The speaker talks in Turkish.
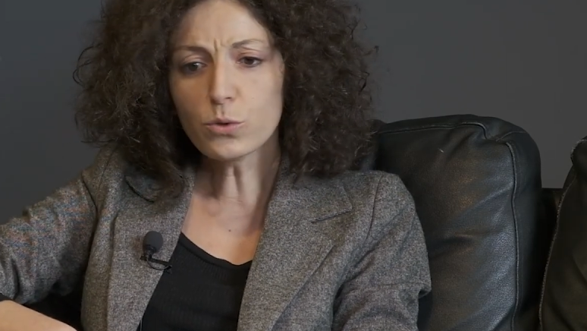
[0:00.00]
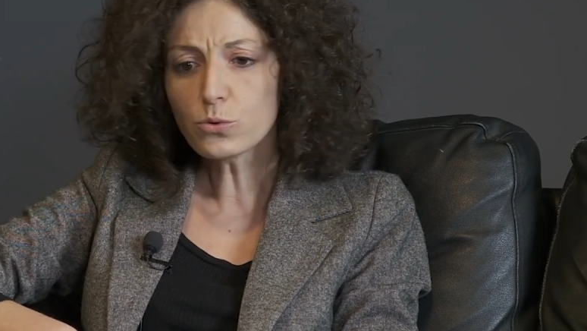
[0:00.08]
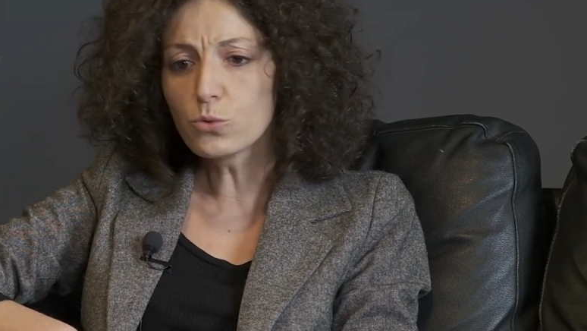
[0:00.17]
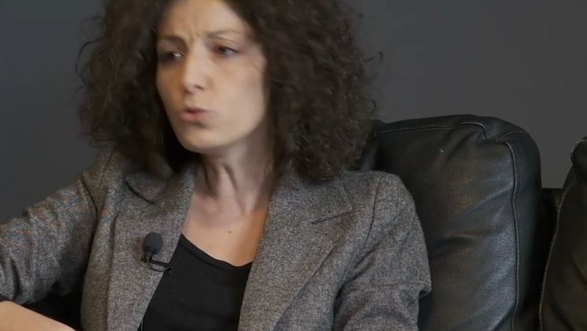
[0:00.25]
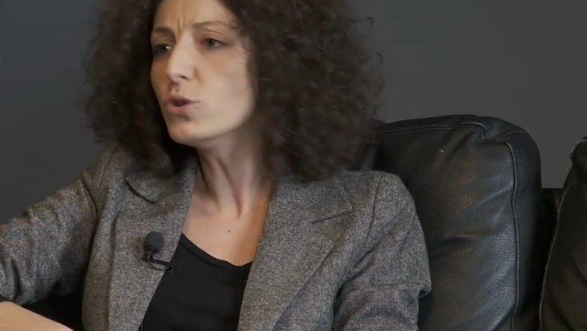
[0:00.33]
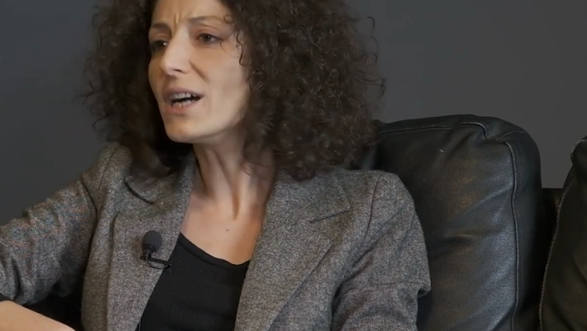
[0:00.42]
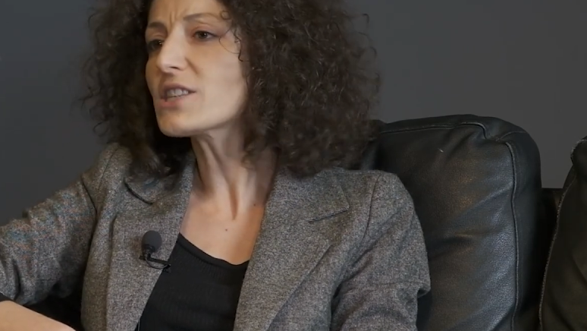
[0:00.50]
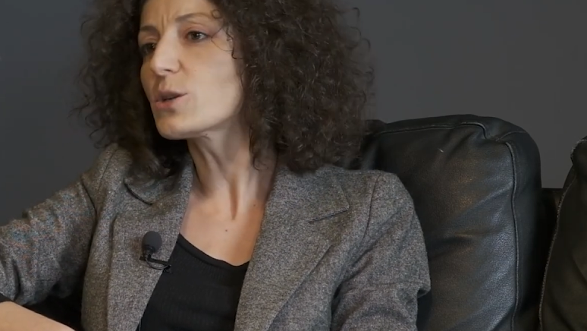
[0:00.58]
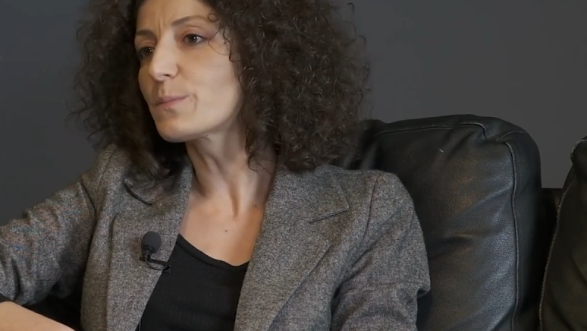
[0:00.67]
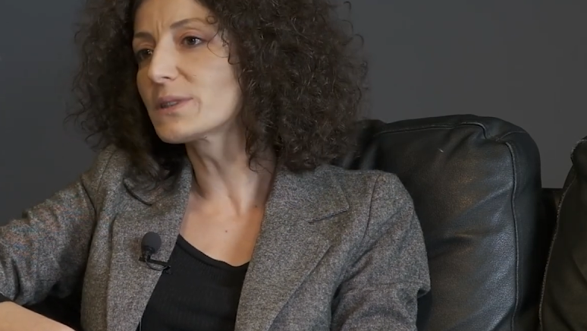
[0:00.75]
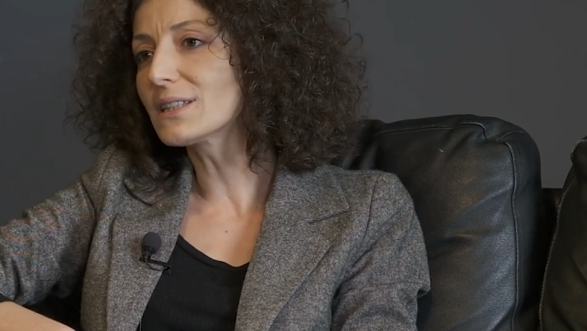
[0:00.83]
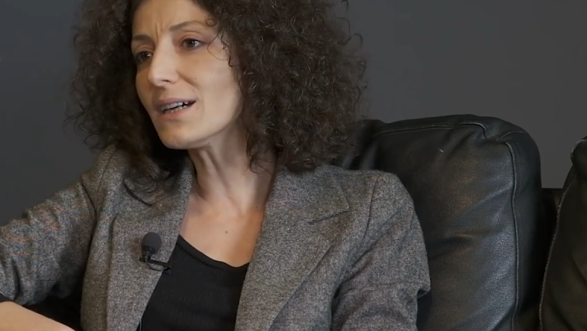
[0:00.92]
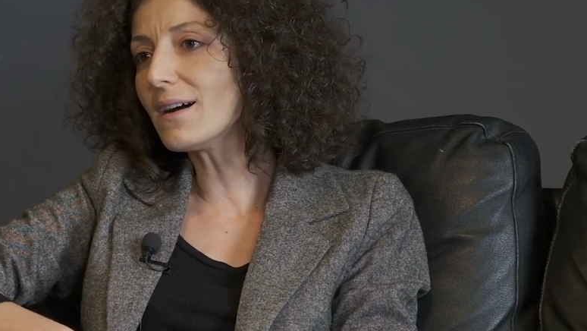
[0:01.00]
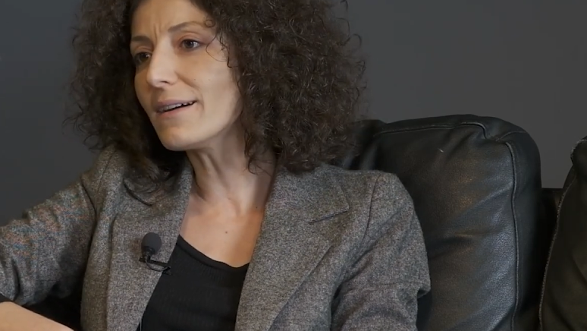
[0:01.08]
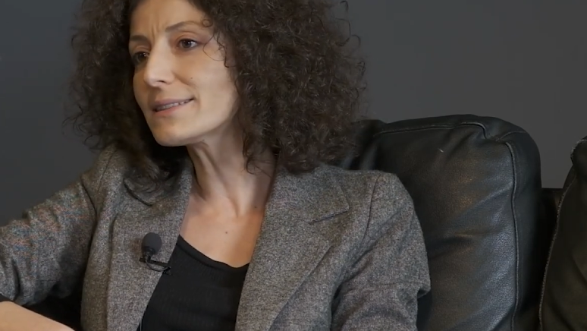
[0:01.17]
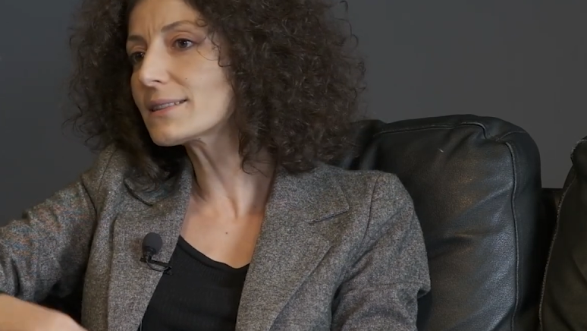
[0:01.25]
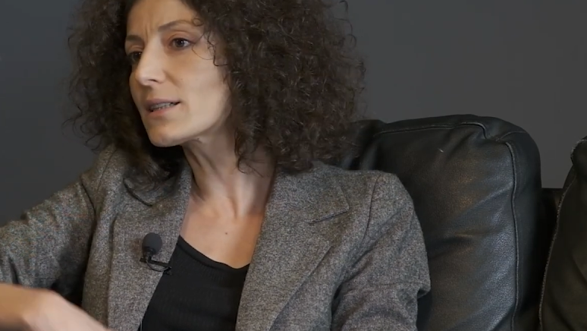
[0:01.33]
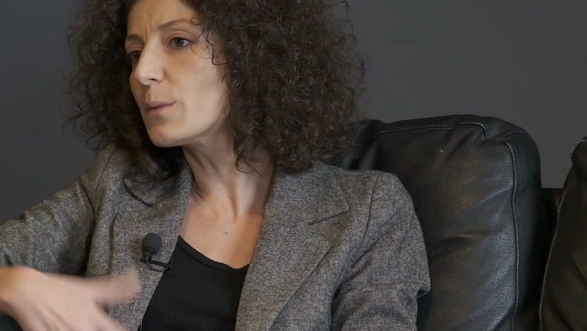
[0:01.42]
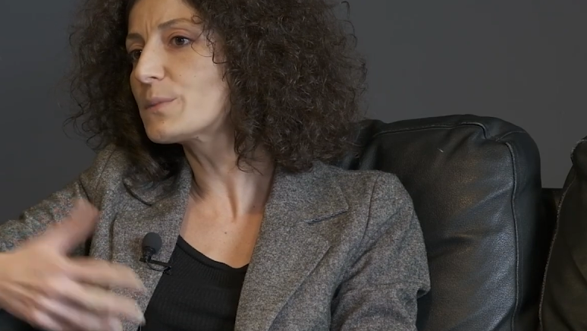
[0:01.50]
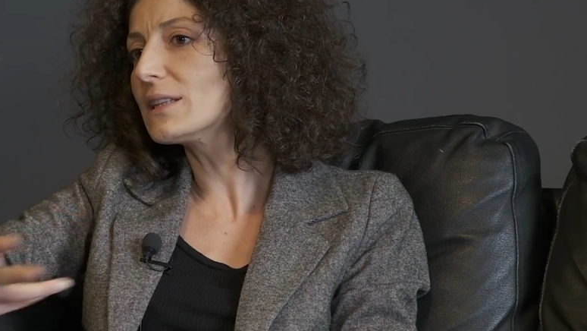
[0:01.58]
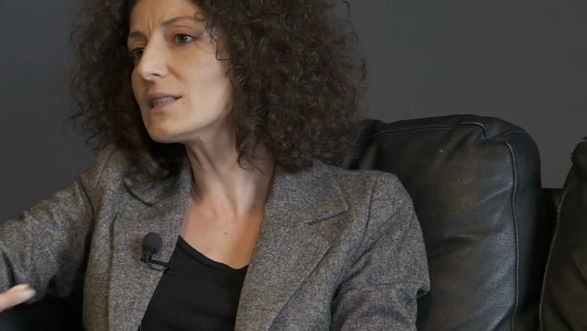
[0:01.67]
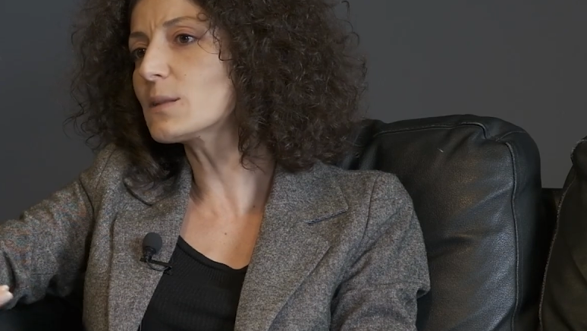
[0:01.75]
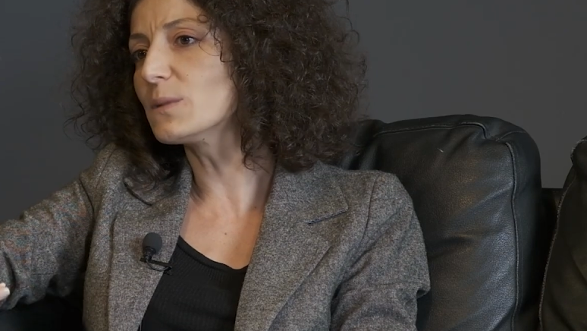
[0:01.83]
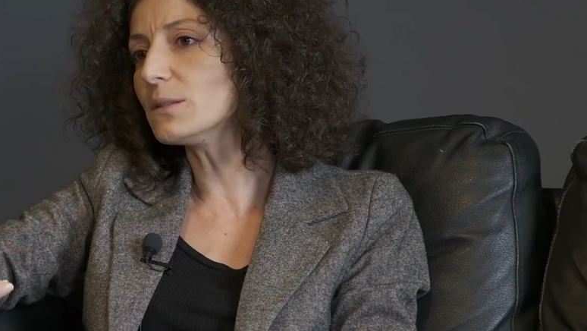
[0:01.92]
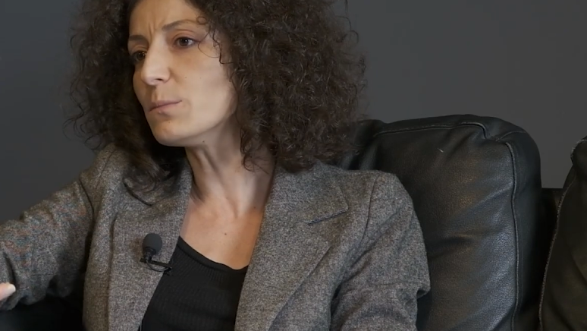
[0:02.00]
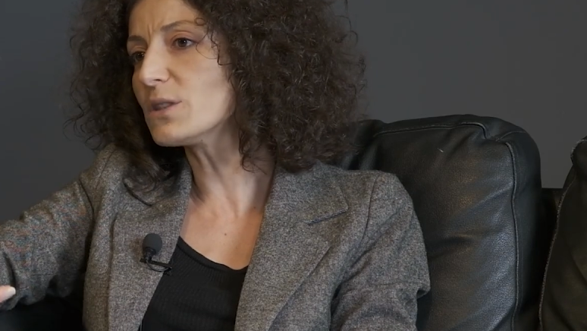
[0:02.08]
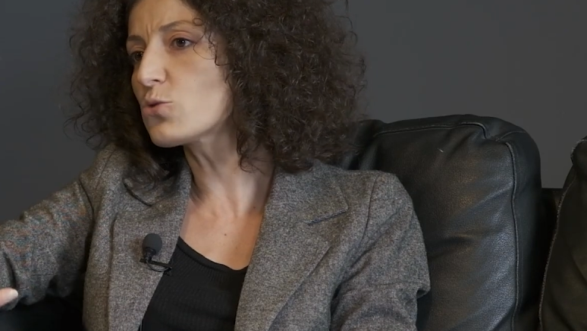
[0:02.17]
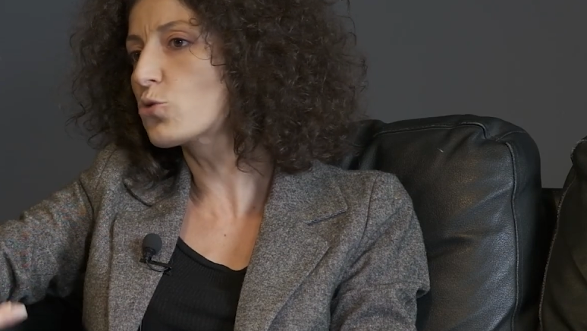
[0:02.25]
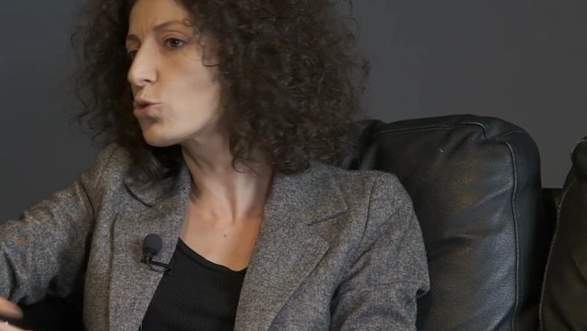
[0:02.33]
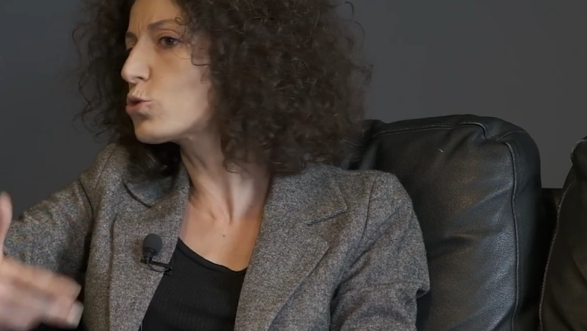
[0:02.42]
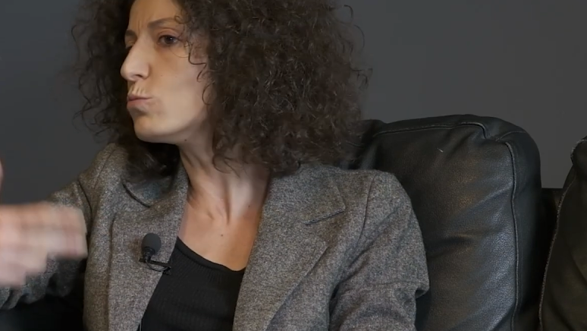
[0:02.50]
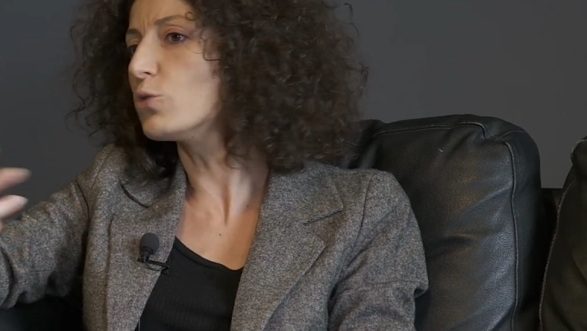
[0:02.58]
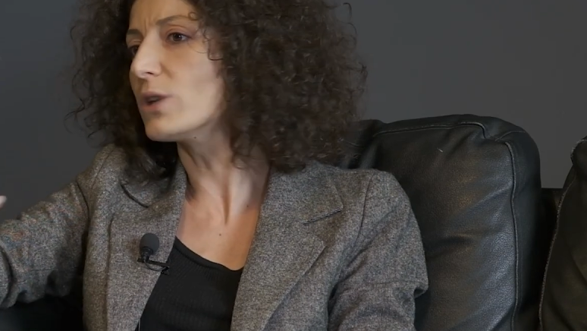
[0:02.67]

bu dünya çapında artık kapitalizmin bir çözüm